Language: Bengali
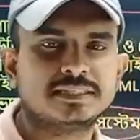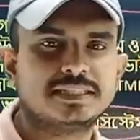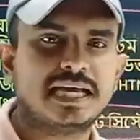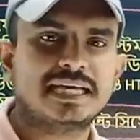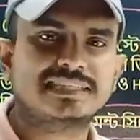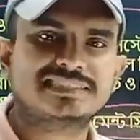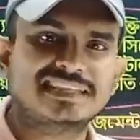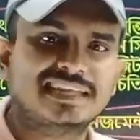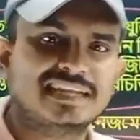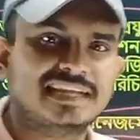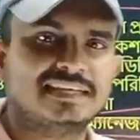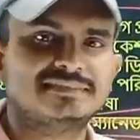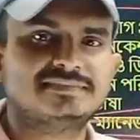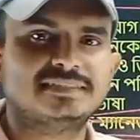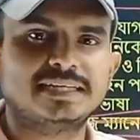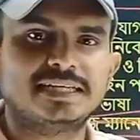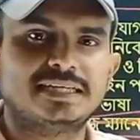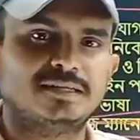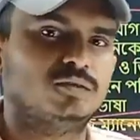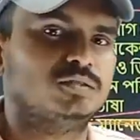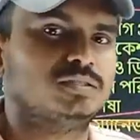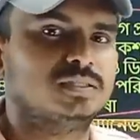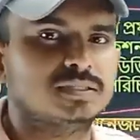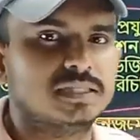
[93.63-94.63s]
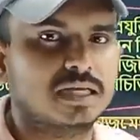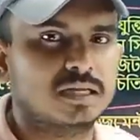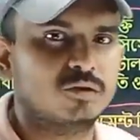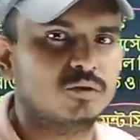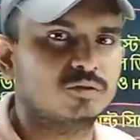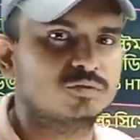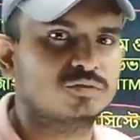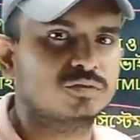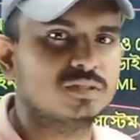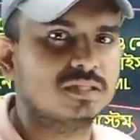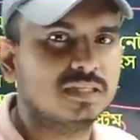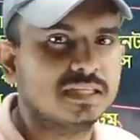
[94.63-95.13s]
যে আজকের ক্লাসে এটা হয়েছে জানো
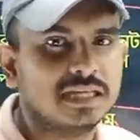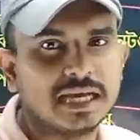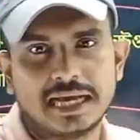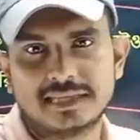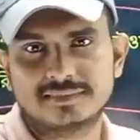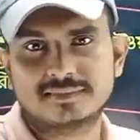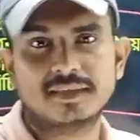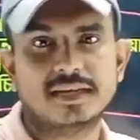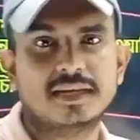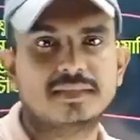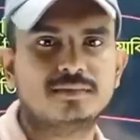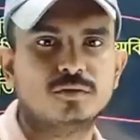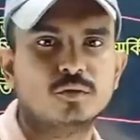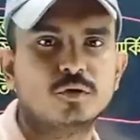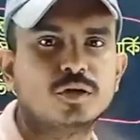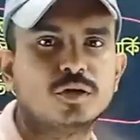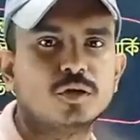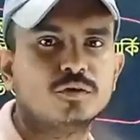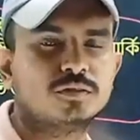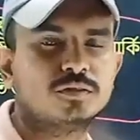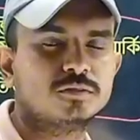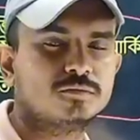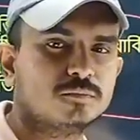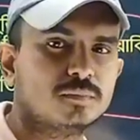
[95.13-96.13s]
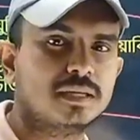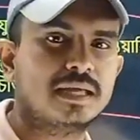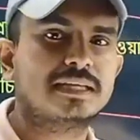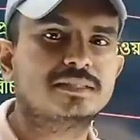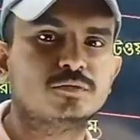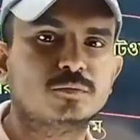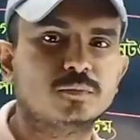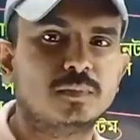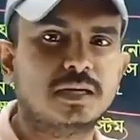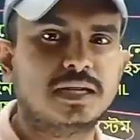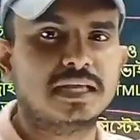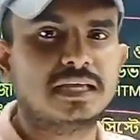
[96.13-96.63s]
আজকের ক্লাসে ওইটা হয়েছে তোমরা
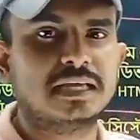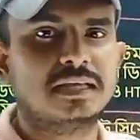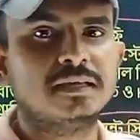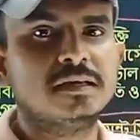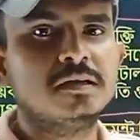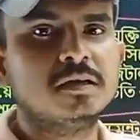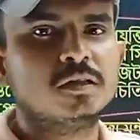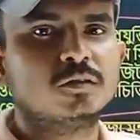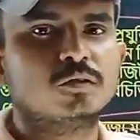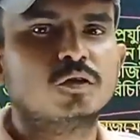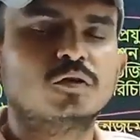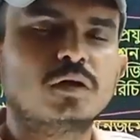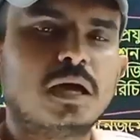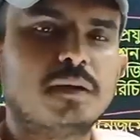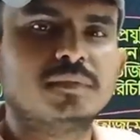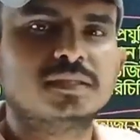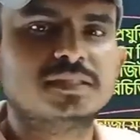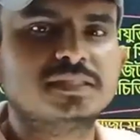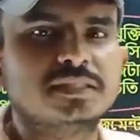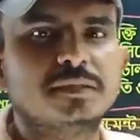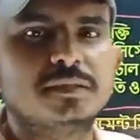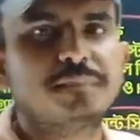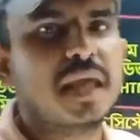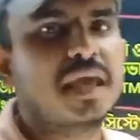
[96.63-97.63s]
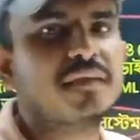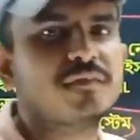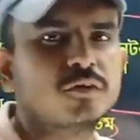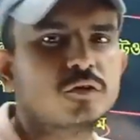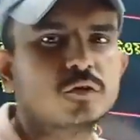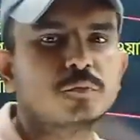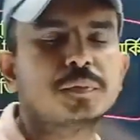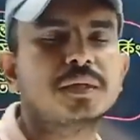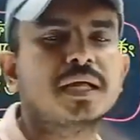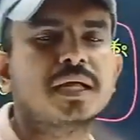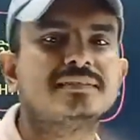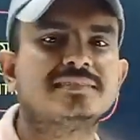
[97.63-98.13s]
একদম মানে ধরো আমাদের যে প্রাইভেট
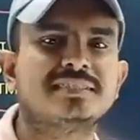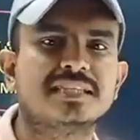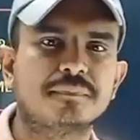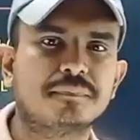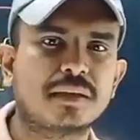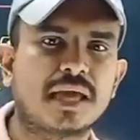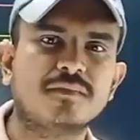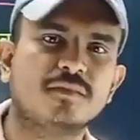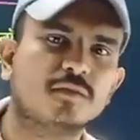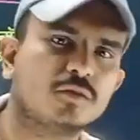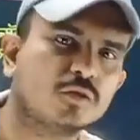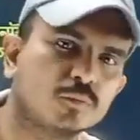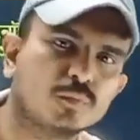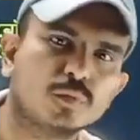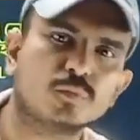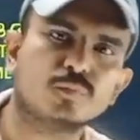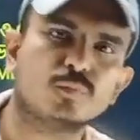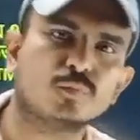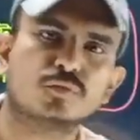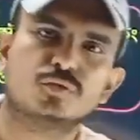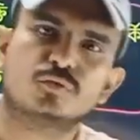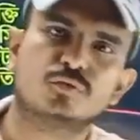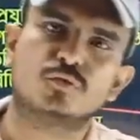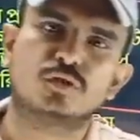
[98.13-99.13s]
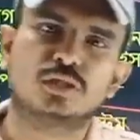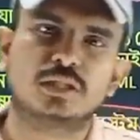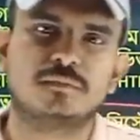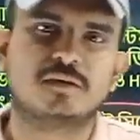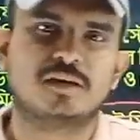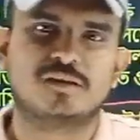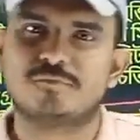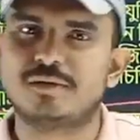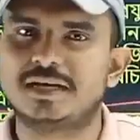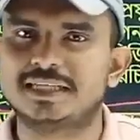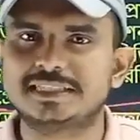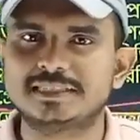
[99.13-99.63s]
গ্রুপটা আছে প্রাইভেট গ্রুপও পোস্ট করতে
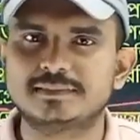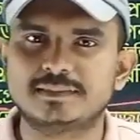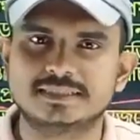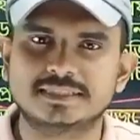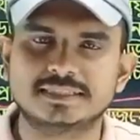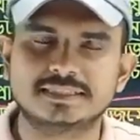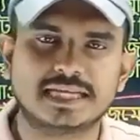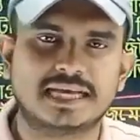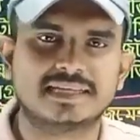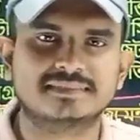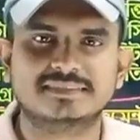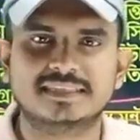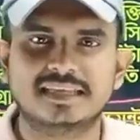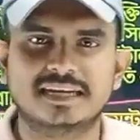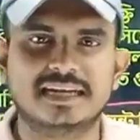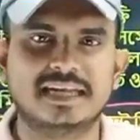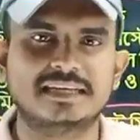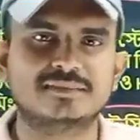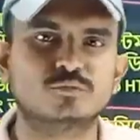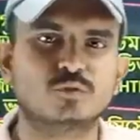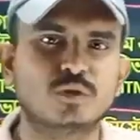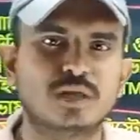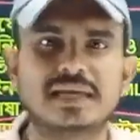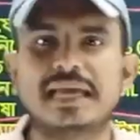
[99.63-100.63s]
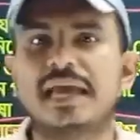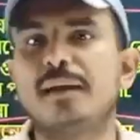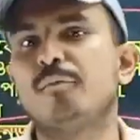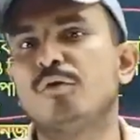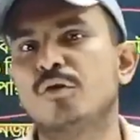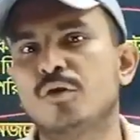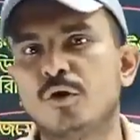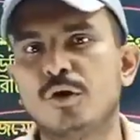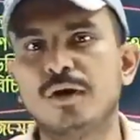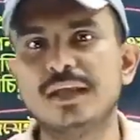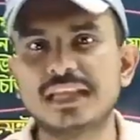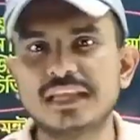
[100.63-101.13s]
পারো মাঝে মাঝে যে আজকের ক্লাসগুলো
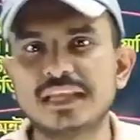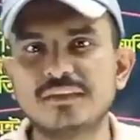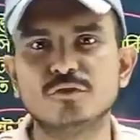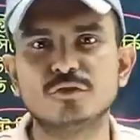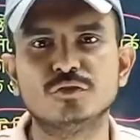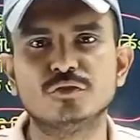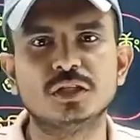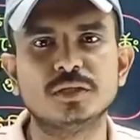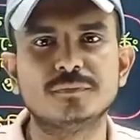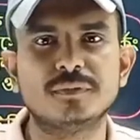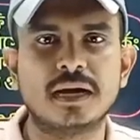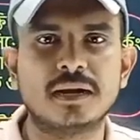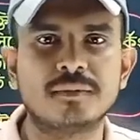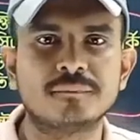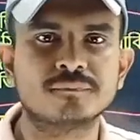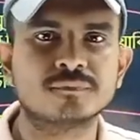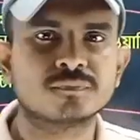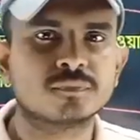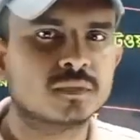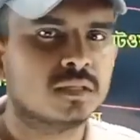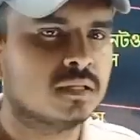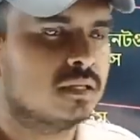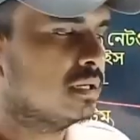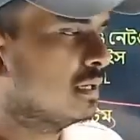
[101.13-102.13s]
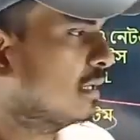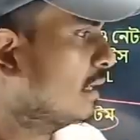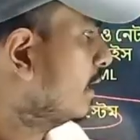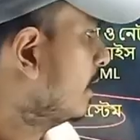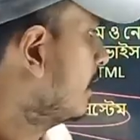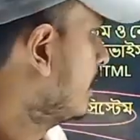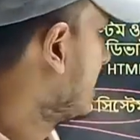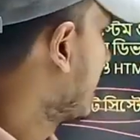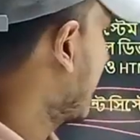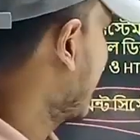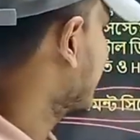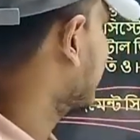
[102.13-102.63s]
কেমন হয় রিভিউ দিবা
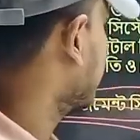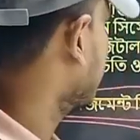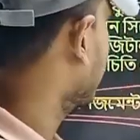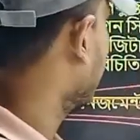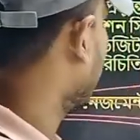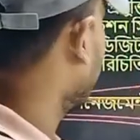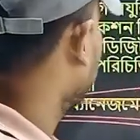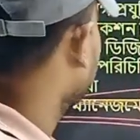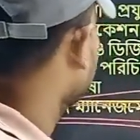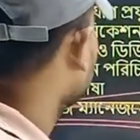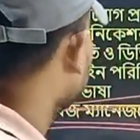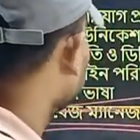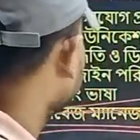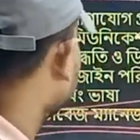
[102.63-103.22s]
আচ্ছা ভাইয়া